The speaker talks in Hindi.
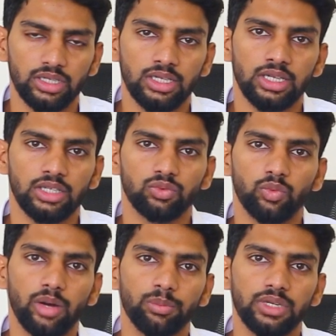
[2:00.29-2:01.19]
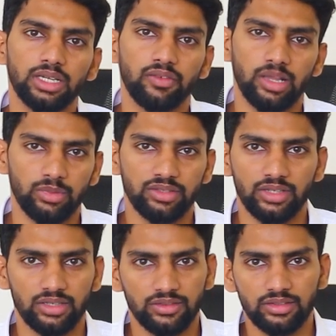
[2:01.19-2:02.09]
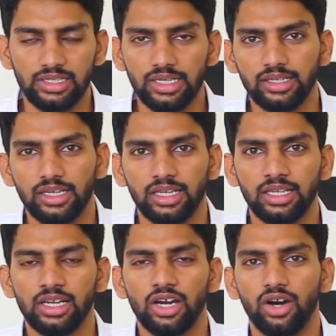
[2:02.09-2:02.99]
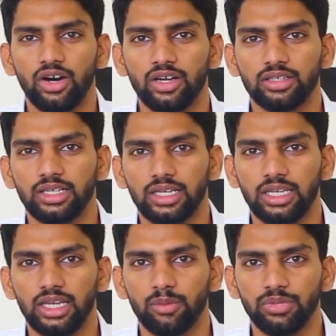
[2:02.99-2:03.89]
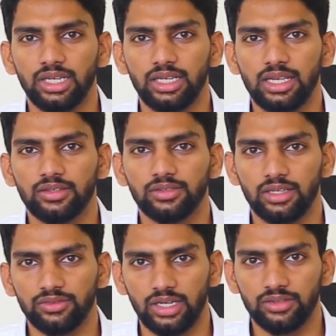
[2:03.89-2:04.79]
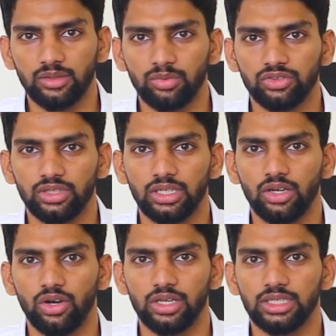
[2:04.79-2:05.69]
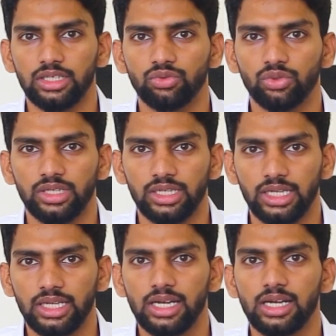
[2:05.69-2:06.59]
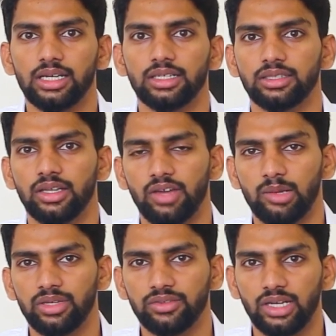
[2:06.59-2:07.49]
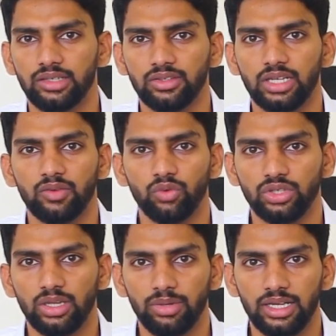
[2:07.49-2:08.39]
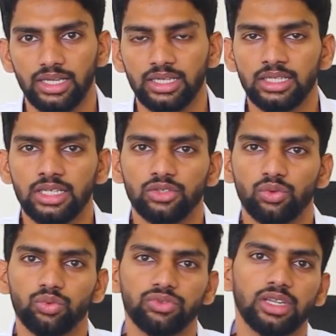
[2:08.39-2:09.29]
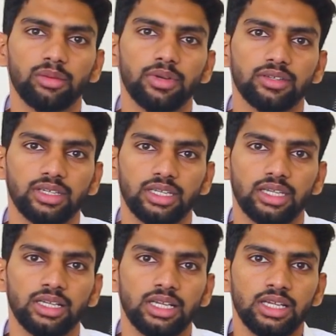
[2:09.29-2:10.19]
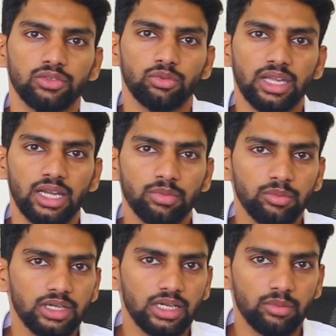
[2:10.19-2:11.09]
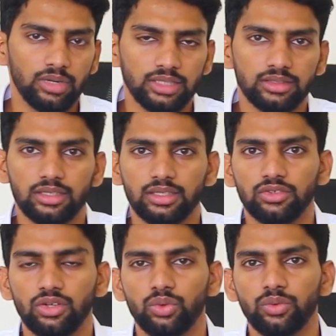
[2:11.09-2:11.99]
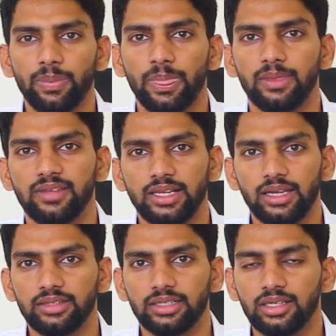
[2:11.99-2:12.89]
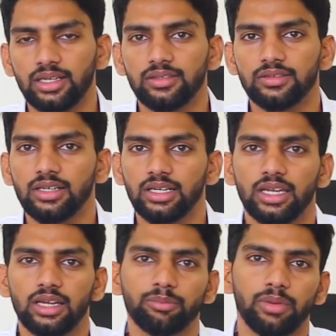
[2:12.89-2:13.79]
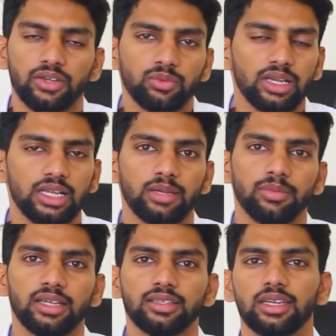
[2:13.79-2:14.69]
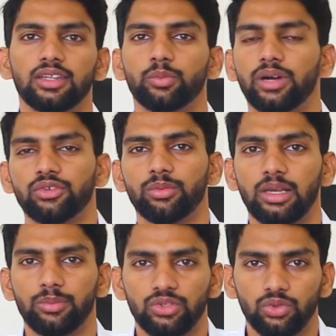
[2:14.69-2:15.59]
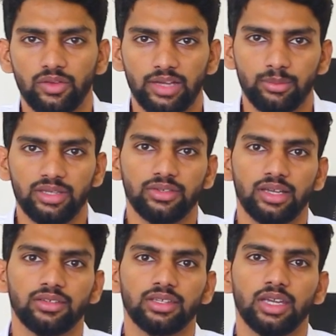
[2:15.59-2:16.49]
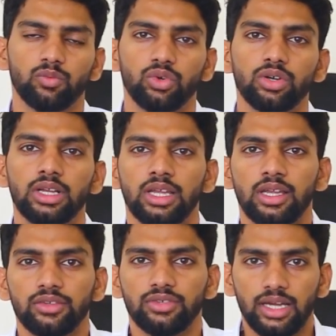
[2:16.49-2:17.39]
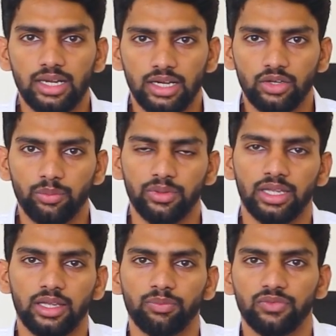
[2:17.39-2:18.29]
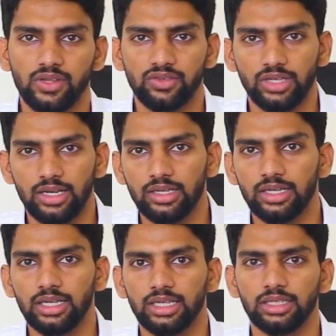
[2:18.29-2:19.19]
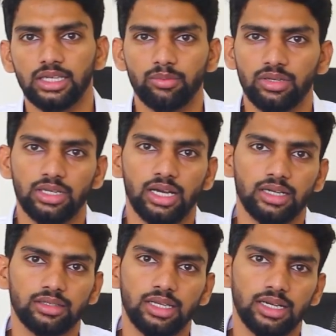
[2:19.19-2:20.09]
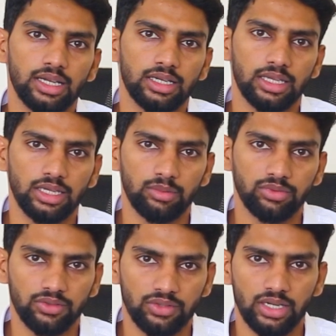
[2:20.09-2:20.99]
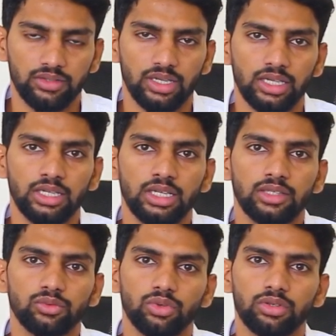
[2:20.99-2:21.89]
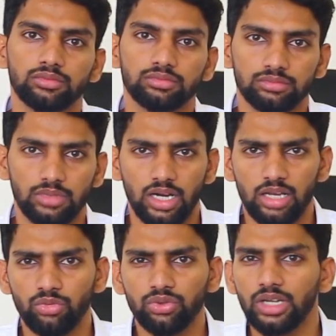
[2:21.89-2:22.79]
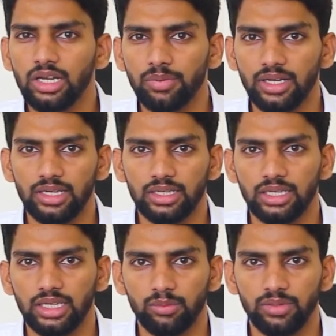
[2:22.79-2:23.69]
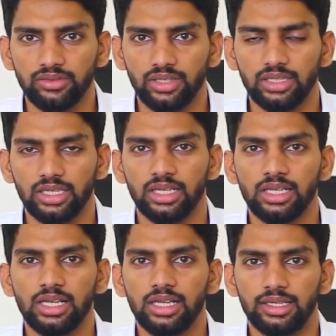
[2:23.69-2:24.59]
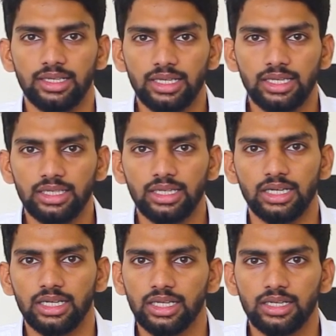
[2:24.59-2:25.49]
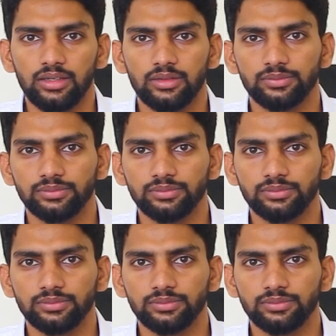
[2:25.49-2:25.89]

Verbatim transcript: हुआ है तो अपने डेवलपमेंट चार्जेस क्लियर करें और ताकि अपने एक सरचार्ज से बचें और ये जो नया डेवलपमेंट चार्जेस है वो डबल हैं तो उनसे बच सकें तो मैं अभी भी अगर बात करता चलूँ जिना सेक्टर के जिस तरह अगर हम पाँच महल की बात करें तो पाँच महल पर जो डेवलपमेंट चार्जेस हैं वो चार लाख रुपए हैं सरचार्ज लगा के तकरीबन लाख डेढ़ लाख के करीब सरचार्ज है तो ऑलमोस्ट साढ़े पाँच लाख के करीब बन जाते हैं लेकिन अगर